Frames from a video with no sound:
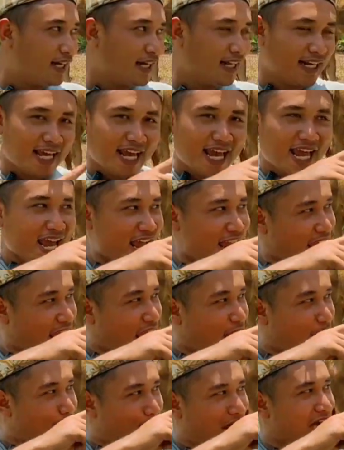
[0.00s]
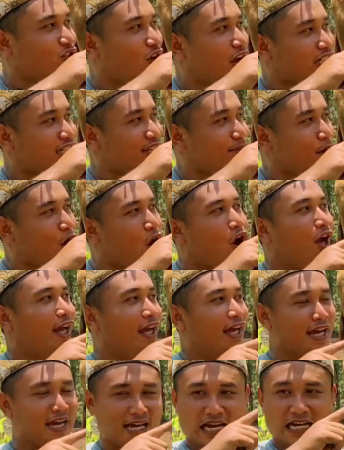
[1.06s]
nih, bakso Aci Boy.
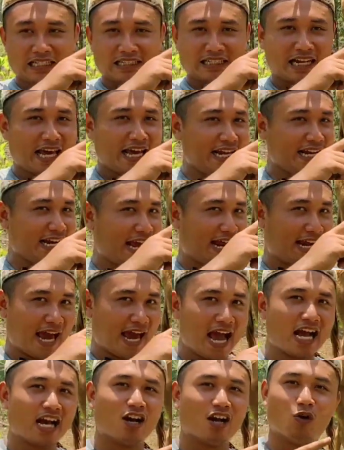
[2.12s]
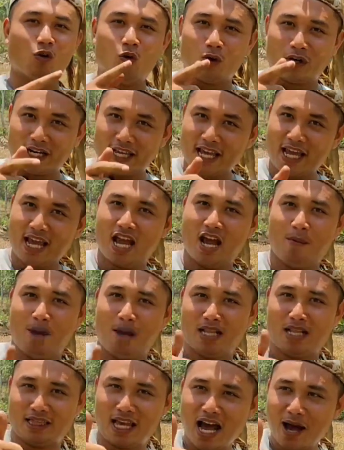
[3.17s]
Selain enak, gurih,
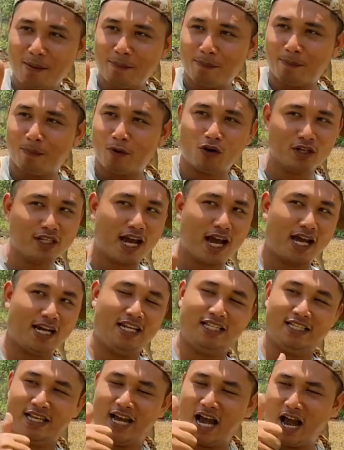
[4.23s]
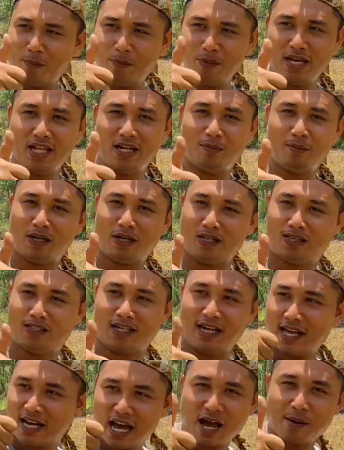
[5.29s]
mantap, pokoknya dijamin
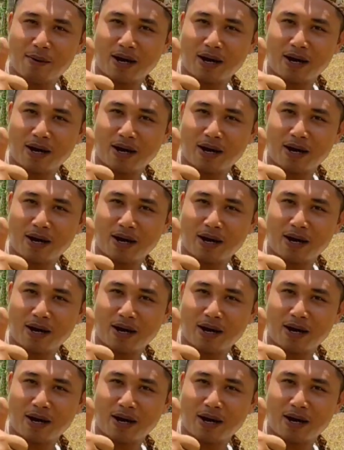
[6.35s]
berselera